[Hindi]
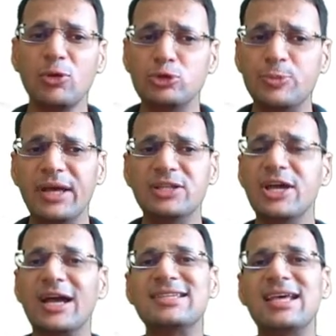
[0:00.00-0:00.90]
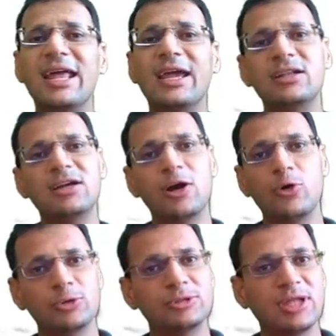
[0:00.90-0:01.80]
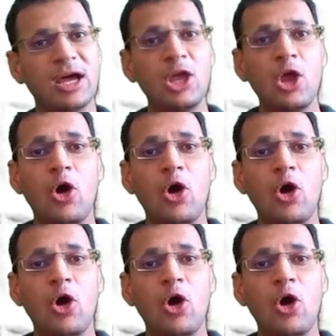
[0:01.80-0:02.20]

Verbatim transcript: उस पर अच्छा खासा लाइकन का ग्रोथ था